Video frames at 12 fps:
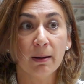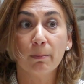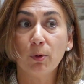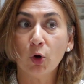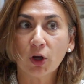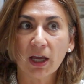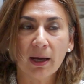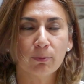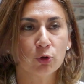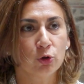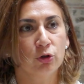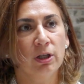
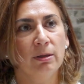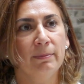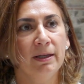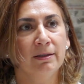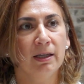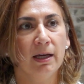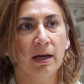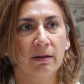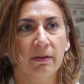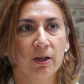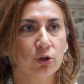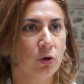bloqueamos totalmente
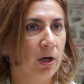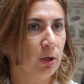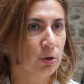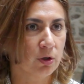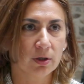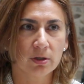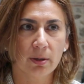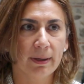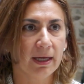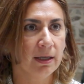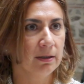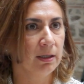acceso a los zonas de
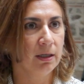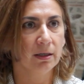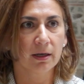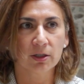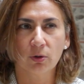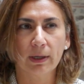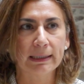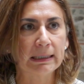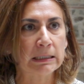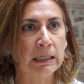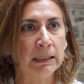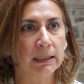vending,
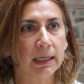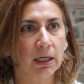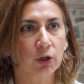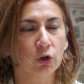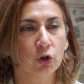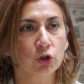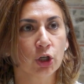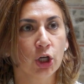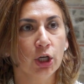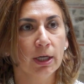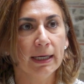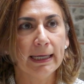restaurantes internos,
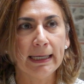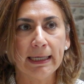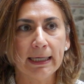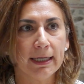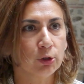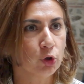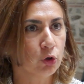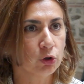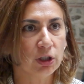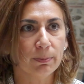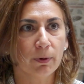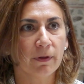eh, todo
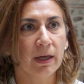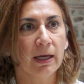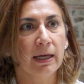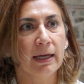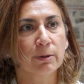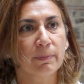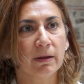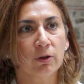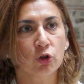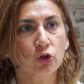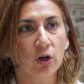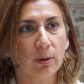tipo de
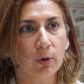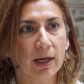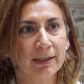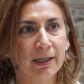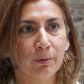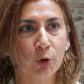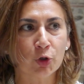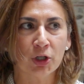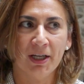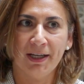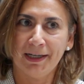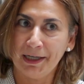espacios colaborativos,
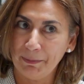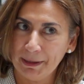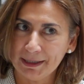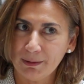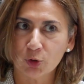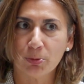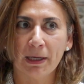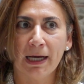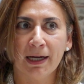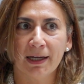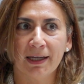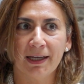limitamos
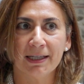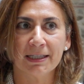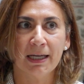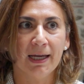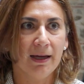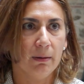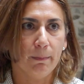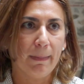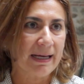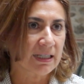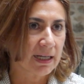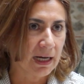viajes,
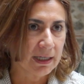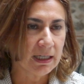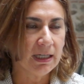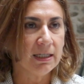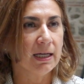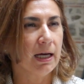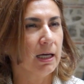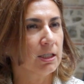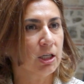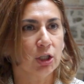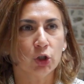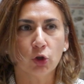
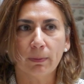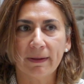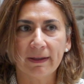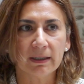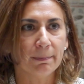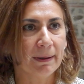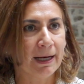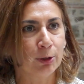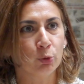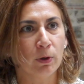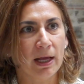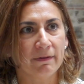mascarillas, toma de
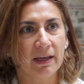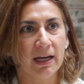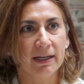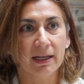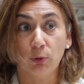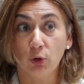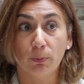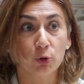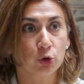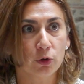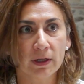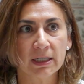temperatura diaria, bueno,
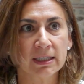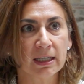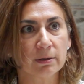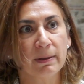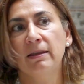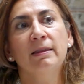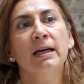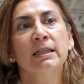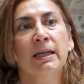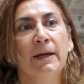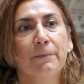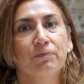pues todas estas
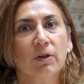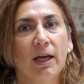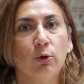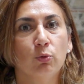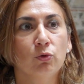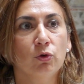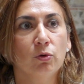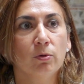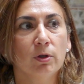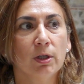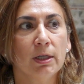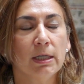medidas en
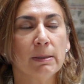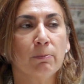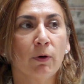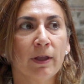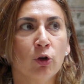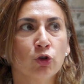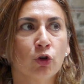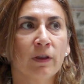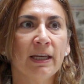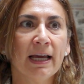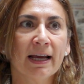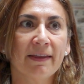un modelo yo
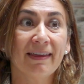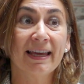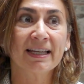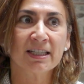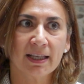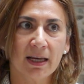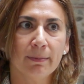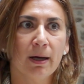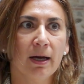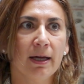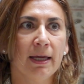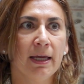diría que de
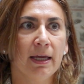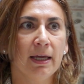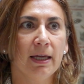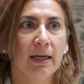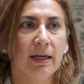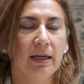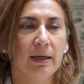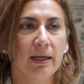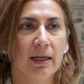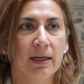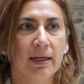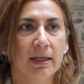extrema
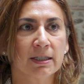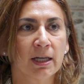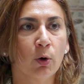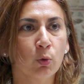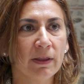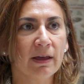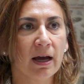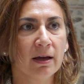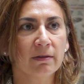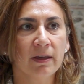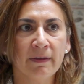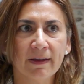eh,
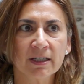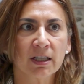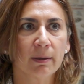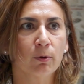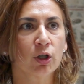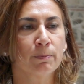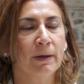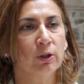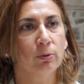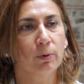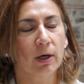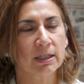seguridad y de extremo
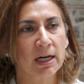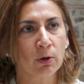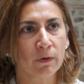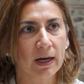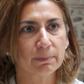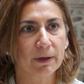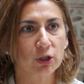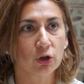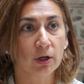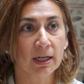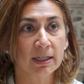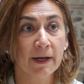respeto por la salud de las
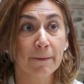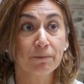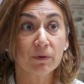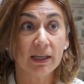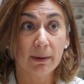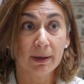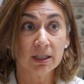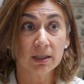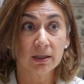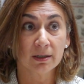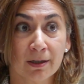personas y además